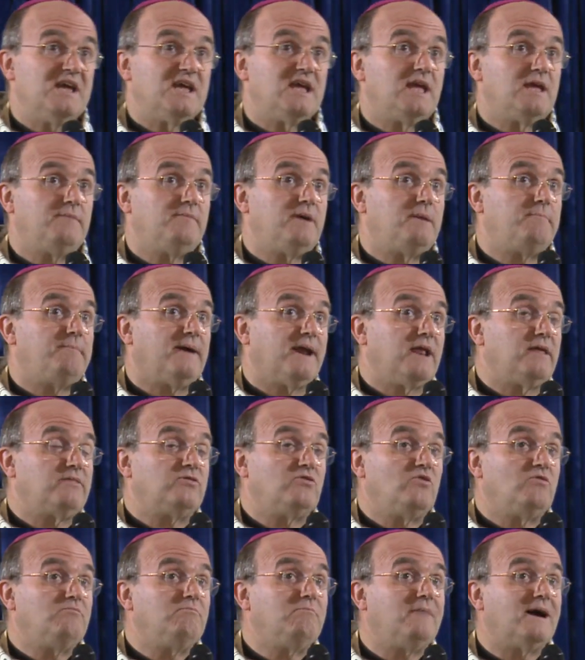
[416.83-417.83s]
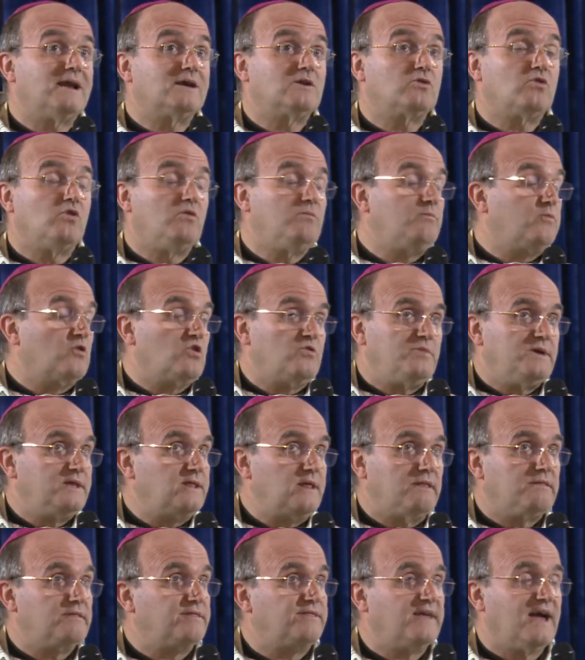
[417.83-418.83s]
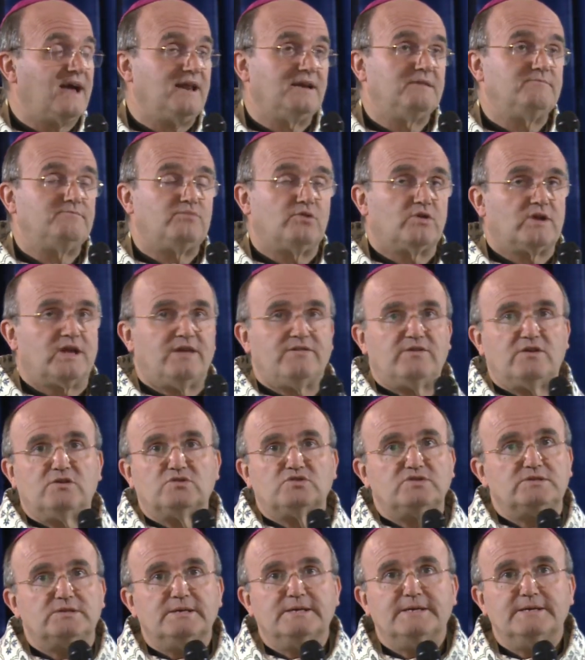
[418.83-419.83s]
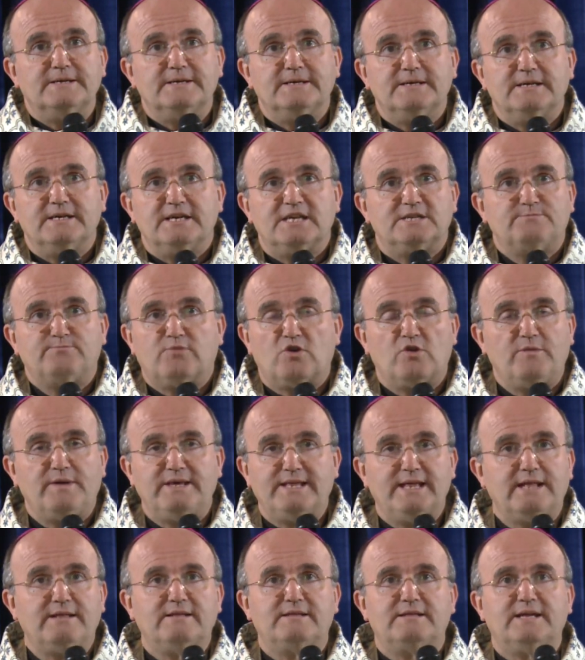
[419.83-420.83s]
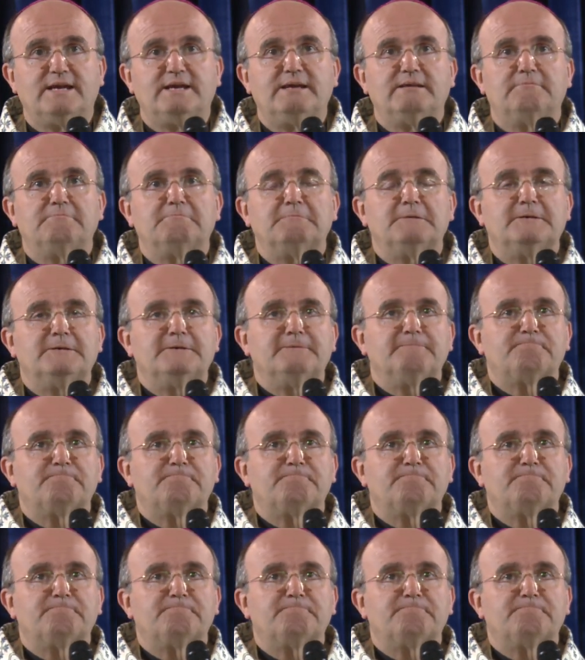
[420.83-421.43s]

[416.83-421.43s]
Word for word: y me parece un marco providencial porque Dios es providente